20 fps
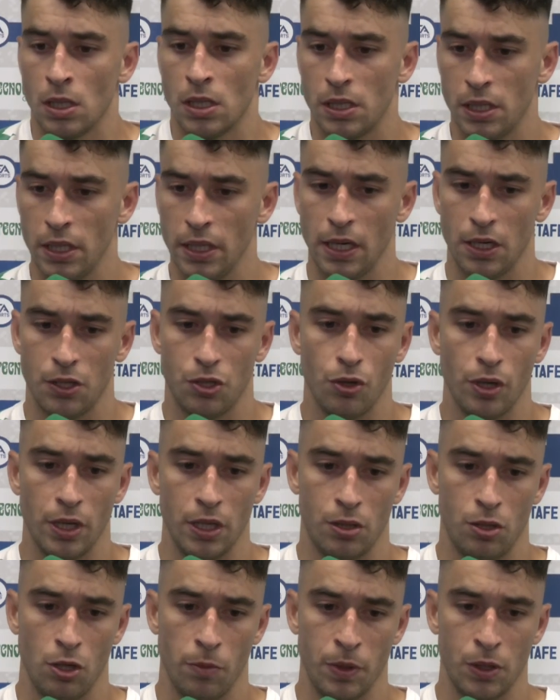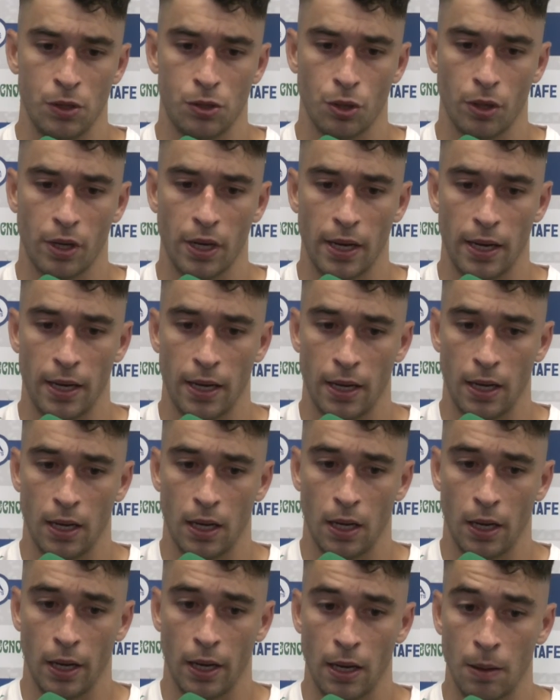Sí, eso es. Yo pienso
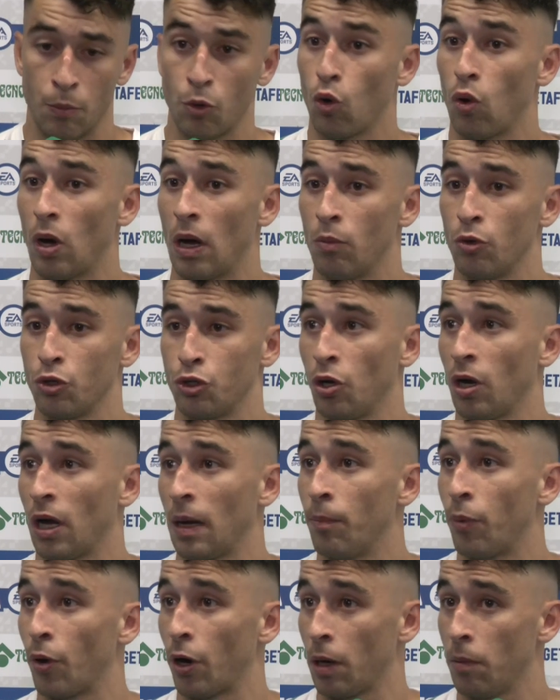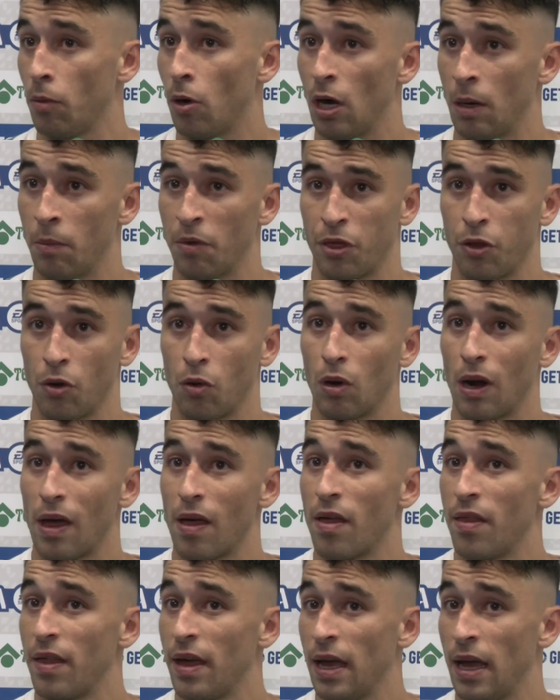que hemos jugado mucho en campo rival, hemos
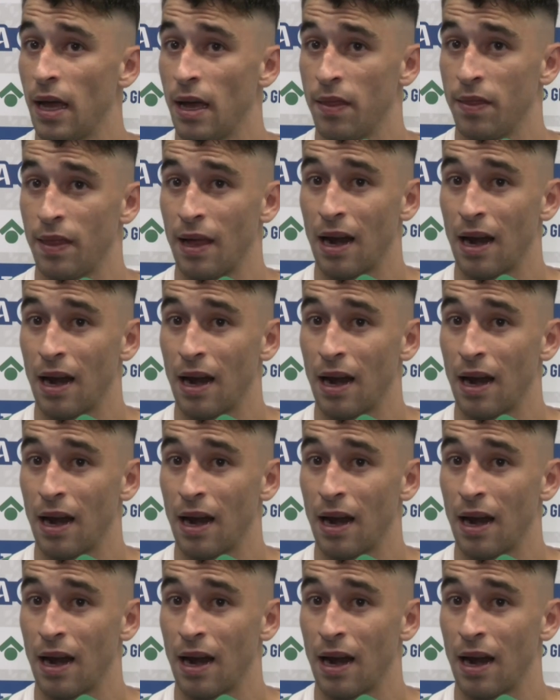circulado de,